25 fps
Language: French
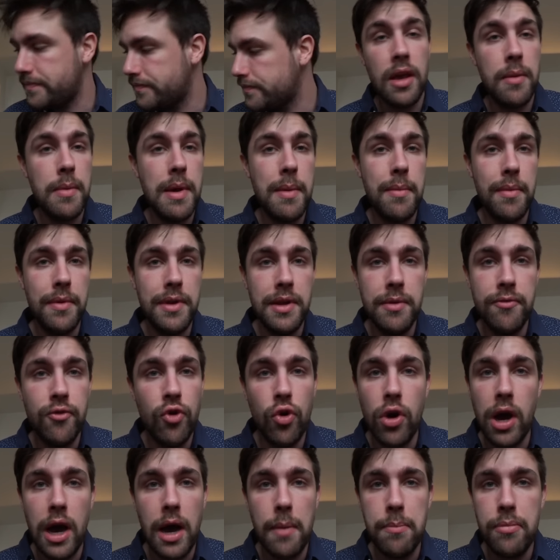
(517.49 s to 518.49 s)
Et même au
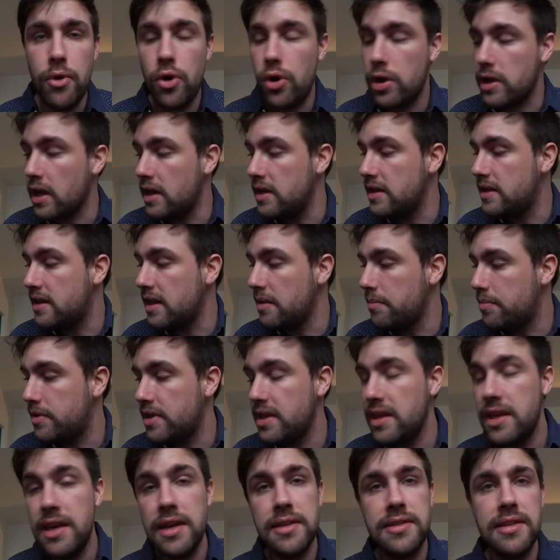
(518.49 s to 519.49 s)
niveau rapport
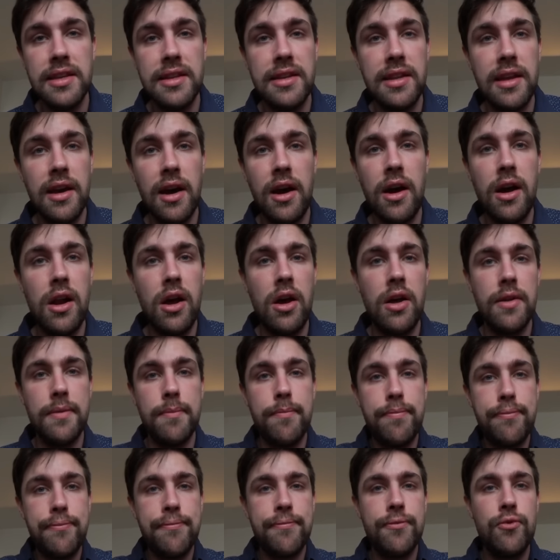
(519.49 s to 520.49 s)
qualité-prix, etc.,
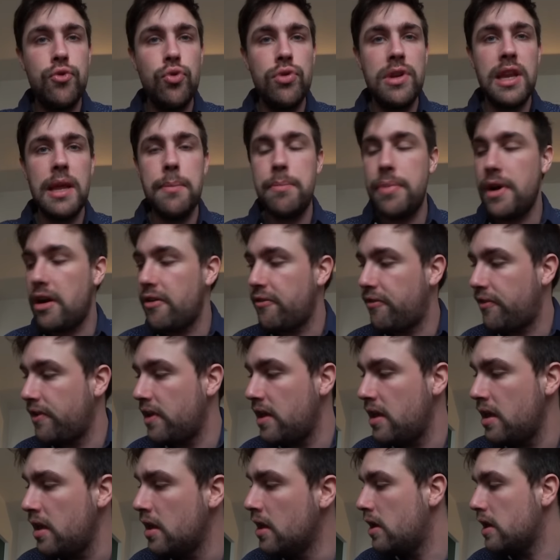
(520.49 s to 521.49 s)
tout est
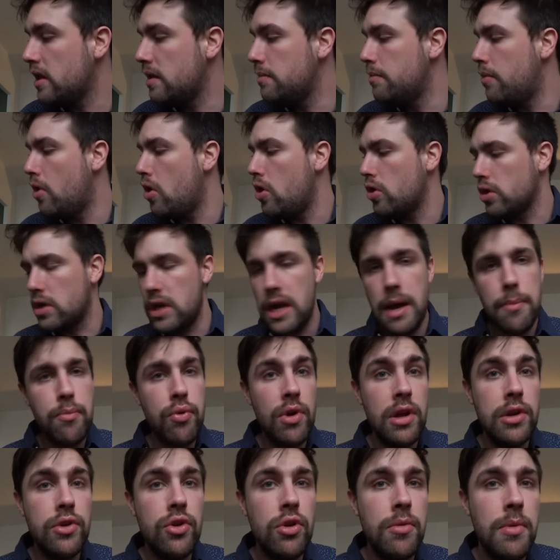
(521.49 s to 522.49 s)
parfait. Il manque la
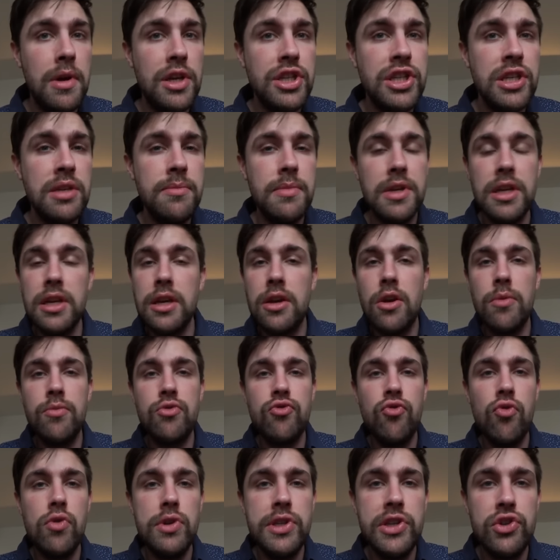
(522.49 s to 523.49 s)
pointe de magie, mais comme
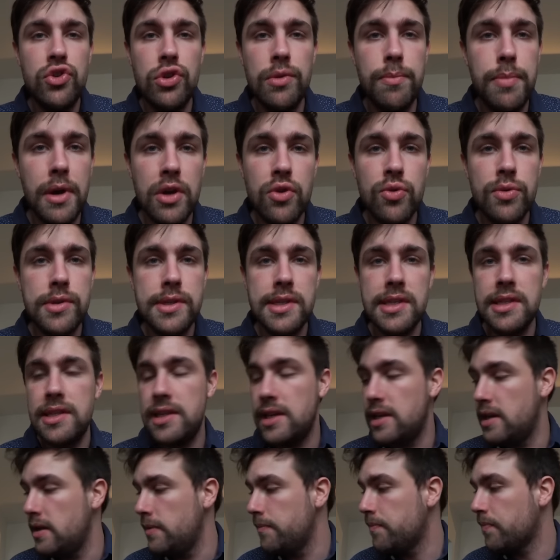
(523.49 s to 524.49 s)
je vous le dis, je suis pas
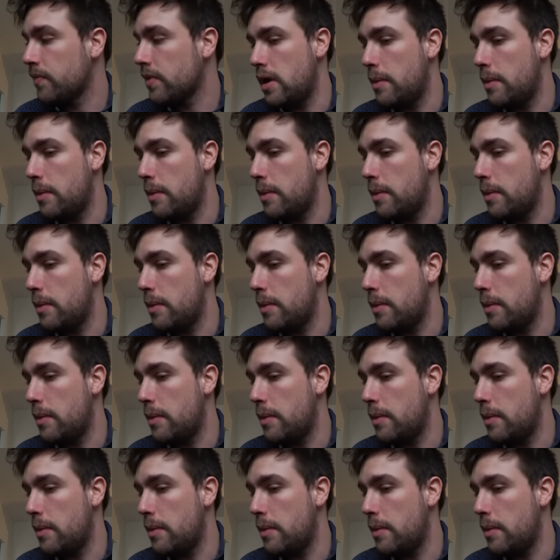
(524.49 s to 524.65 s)
cuisinier.